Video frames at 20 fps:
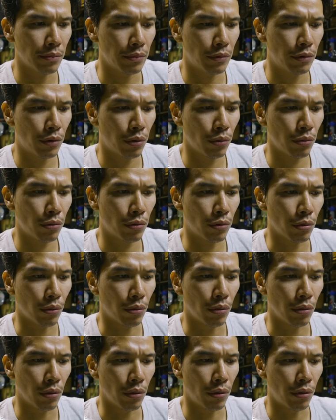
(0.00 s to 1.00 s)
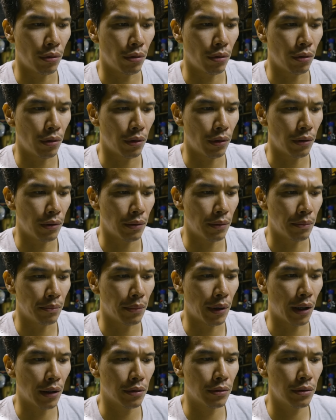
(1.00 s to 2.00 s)
ちょっとこの、
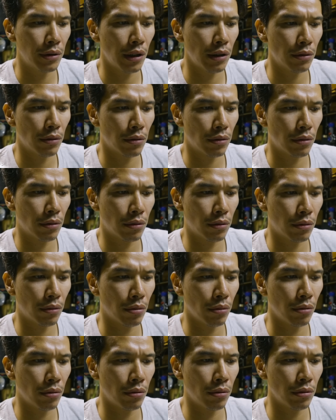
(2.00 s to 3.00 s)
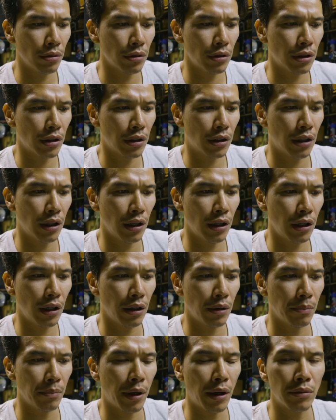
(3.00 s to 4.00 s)
マグネット
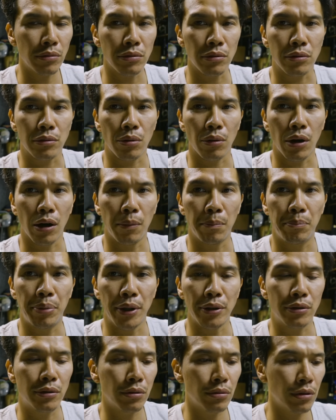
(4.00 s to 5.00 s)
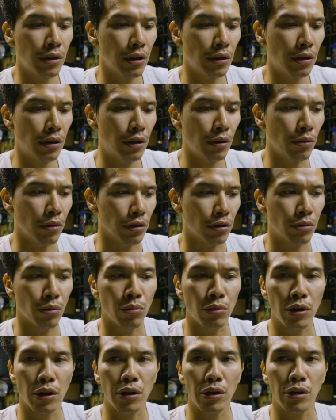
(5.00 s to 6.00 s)
式マウントが別売りっていうのは
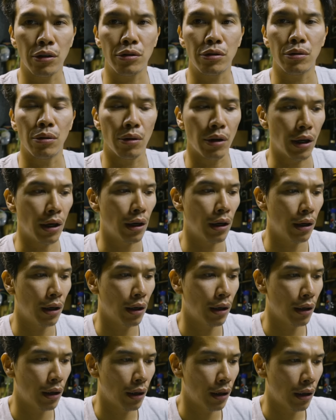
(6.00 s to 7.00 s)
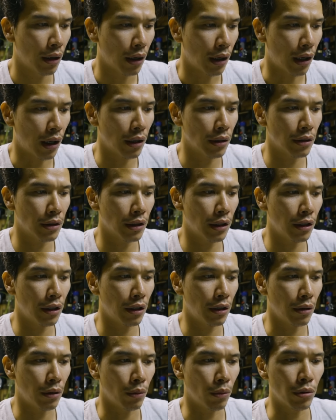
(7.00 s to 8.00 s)
衝撃ですよね。あんな
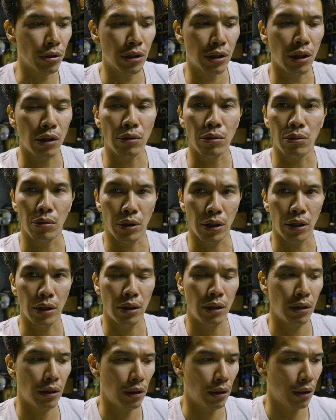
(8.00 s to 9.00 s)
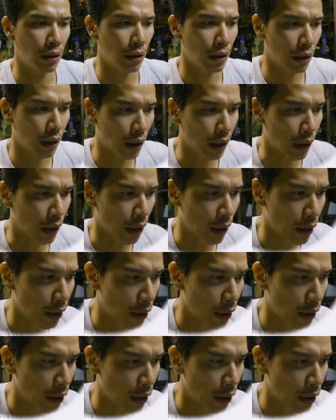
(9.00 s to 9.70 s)
に押してんのに。はい。